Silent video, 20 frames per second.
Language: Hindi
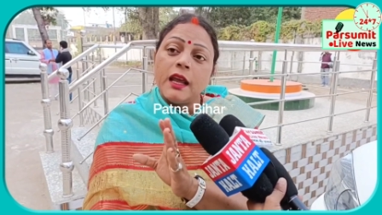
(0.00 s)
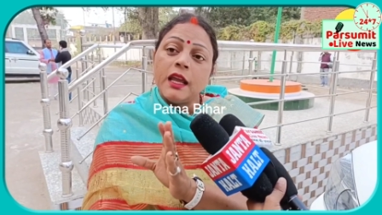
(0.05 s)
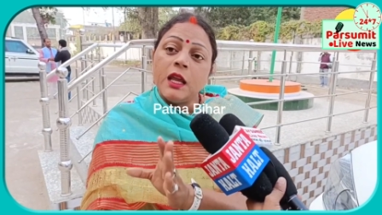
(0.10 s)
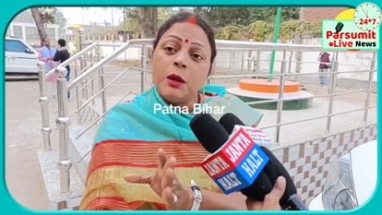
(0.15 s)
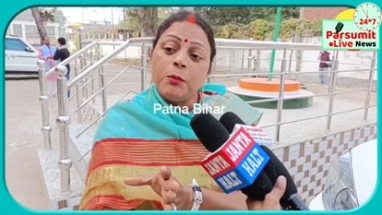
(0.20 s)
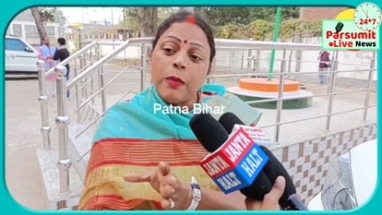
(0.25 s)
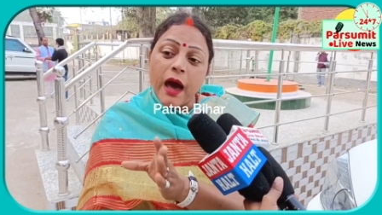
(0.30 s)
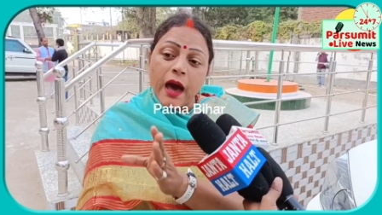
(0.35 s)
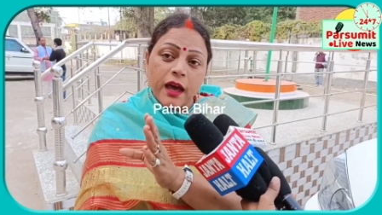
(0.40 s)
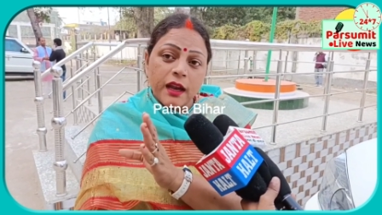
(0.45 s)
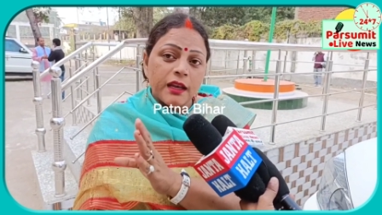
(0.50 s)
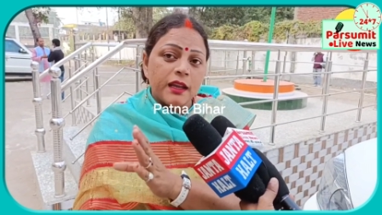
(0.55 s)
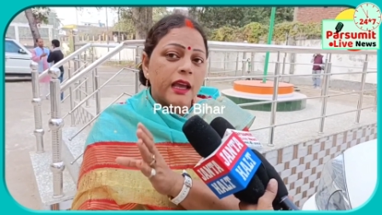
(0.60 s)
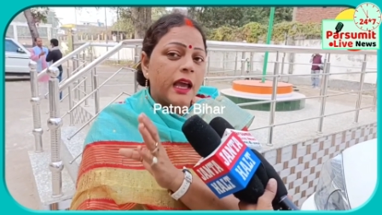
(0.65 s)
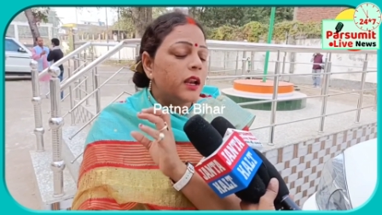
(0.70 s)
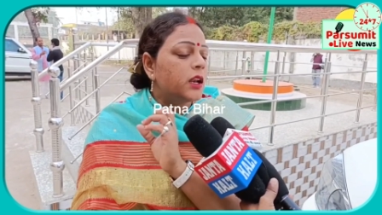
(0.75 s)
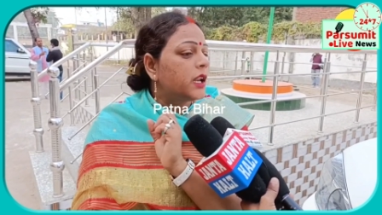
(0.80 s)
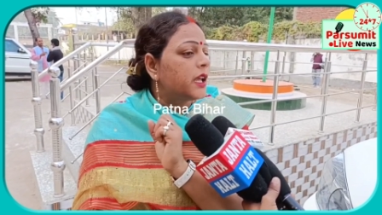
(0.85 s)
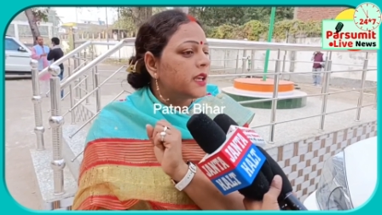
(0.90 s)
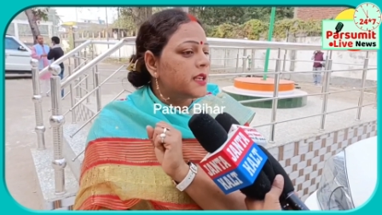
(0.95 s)
रही बाहर
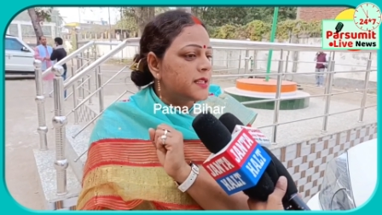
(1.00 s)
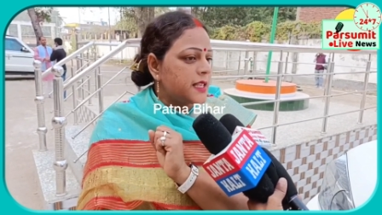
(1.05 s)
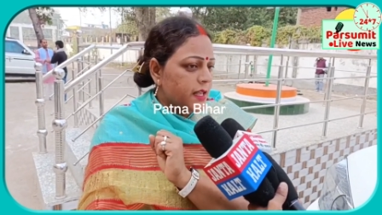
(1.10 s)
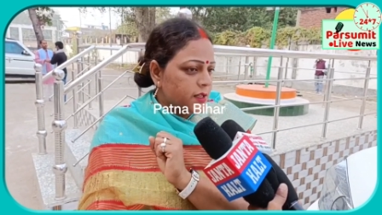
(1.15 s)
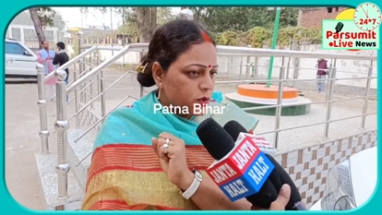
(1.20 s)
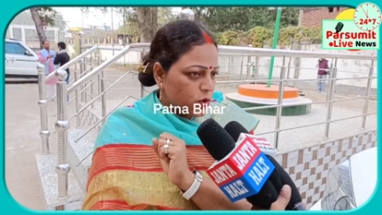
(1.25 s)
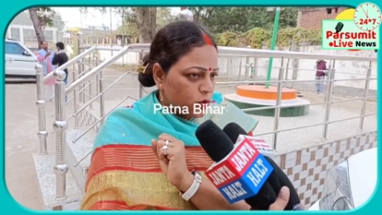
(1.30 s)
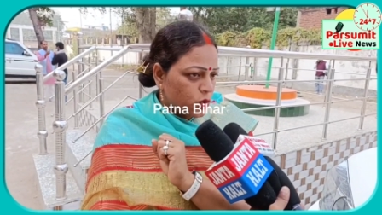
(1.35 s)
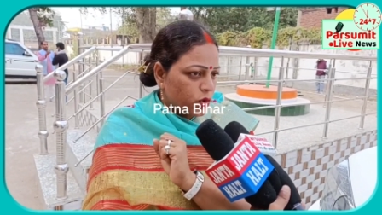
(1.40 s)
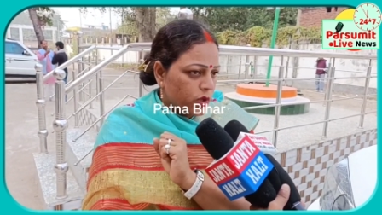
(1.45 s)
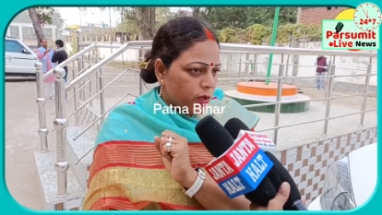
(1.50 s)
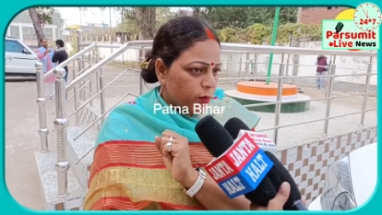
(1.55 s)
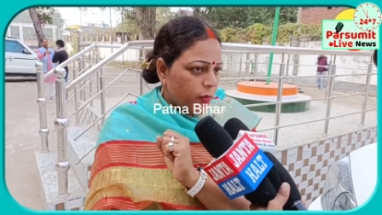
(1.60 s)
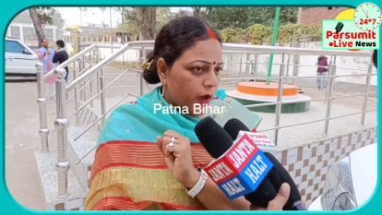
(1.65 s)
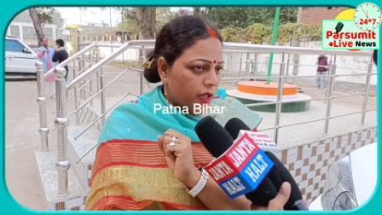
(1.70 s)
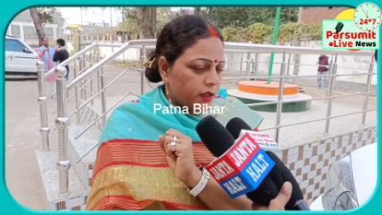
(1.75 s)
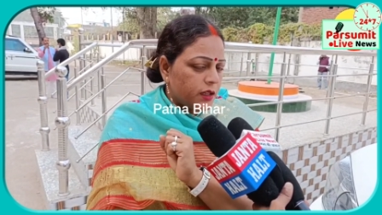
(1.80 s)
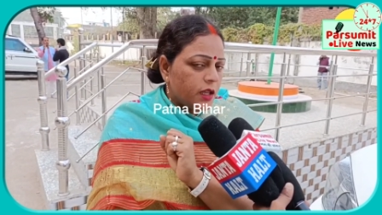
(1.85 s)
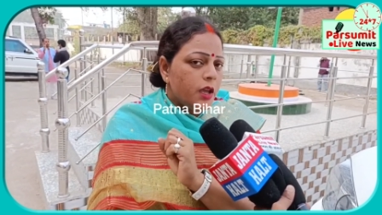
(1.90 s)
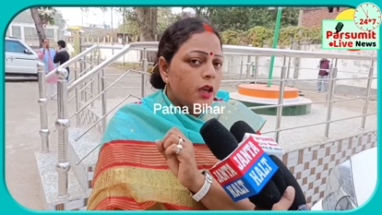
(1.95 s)
निकालने की सांसदों की
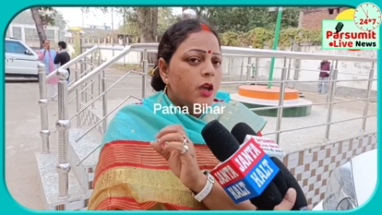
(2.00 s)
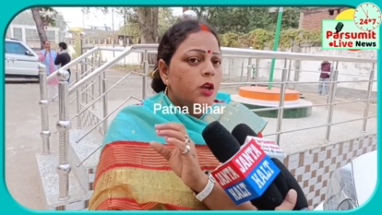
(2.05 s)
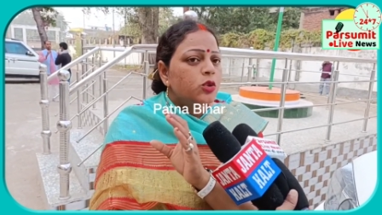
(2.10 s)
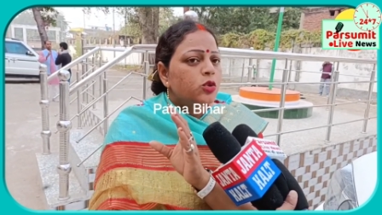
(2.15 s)
बात